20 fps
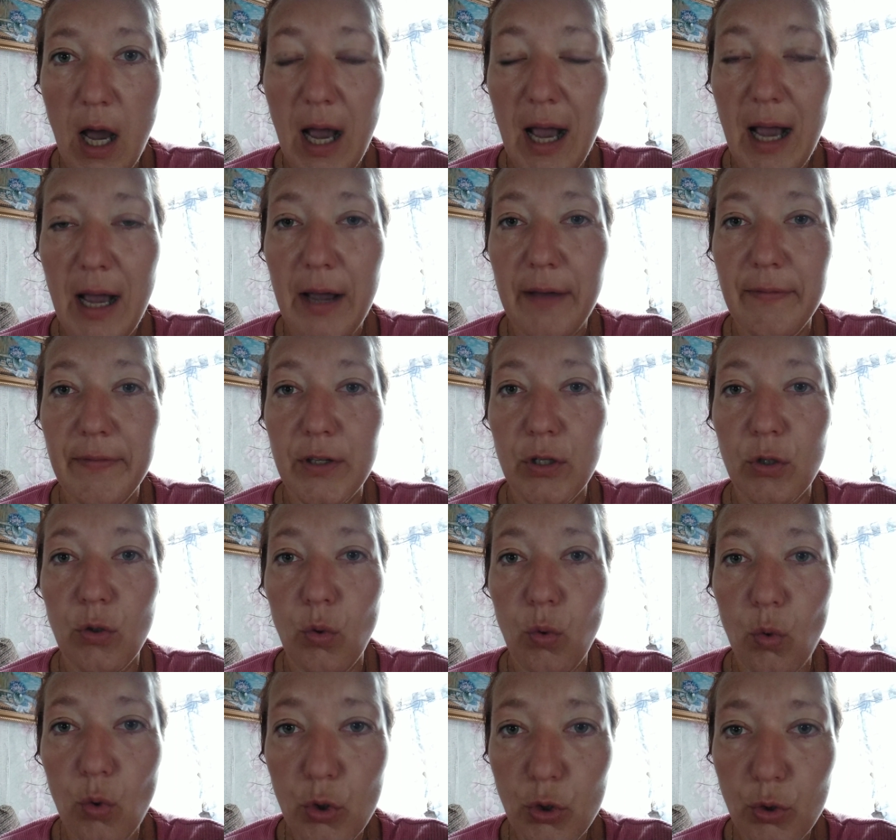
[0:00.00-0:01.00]
А
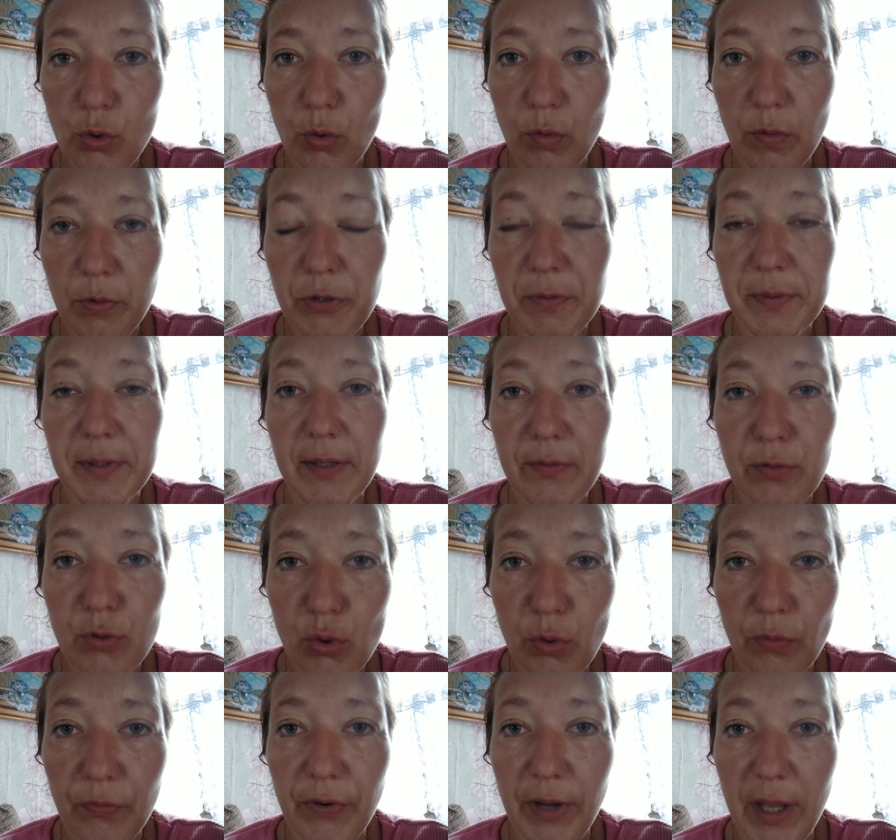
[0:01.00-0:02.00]
верхушку, в общем, за
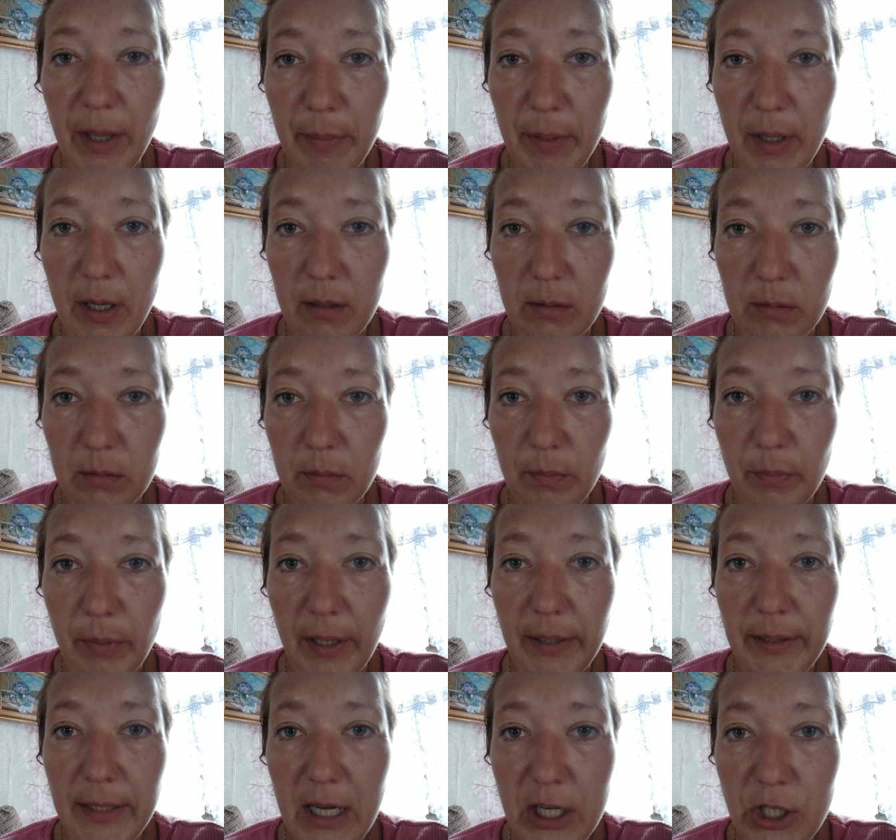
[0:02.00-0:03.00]
все время
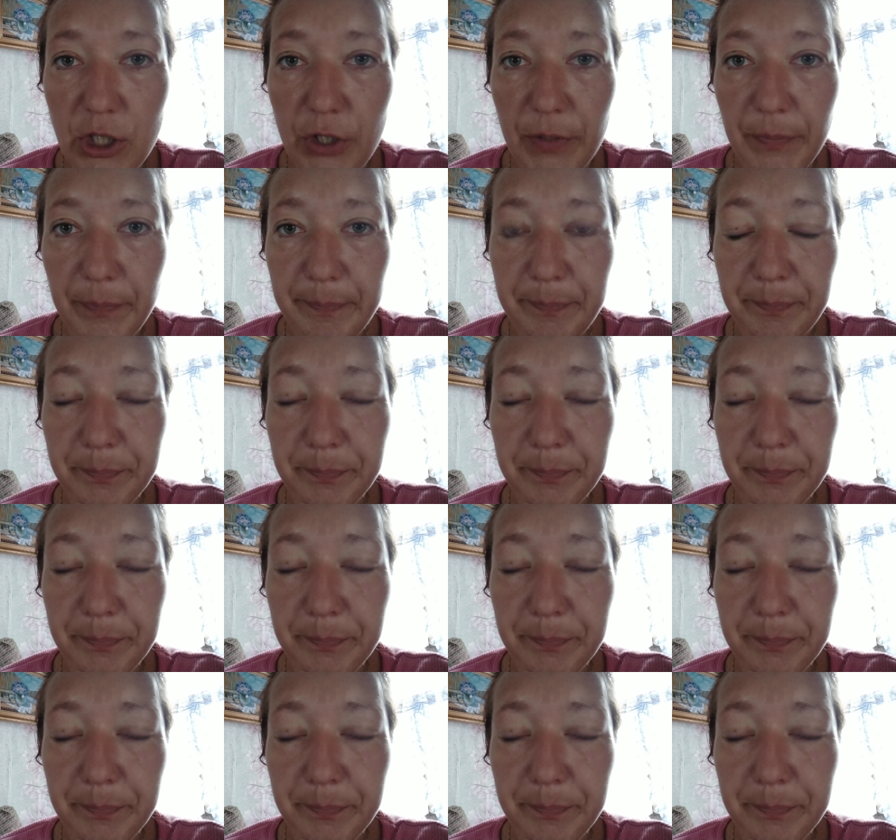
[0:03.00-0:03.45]
продаж –